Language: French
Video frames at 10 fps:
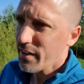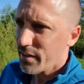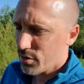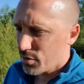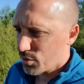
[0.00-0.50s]

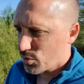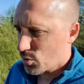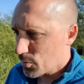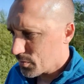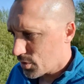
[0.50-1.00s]

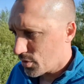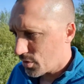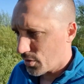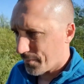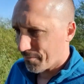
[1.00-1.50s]

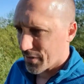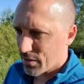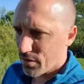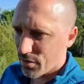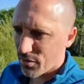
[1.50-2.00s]

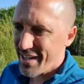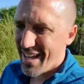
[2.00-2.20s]
d'envoyer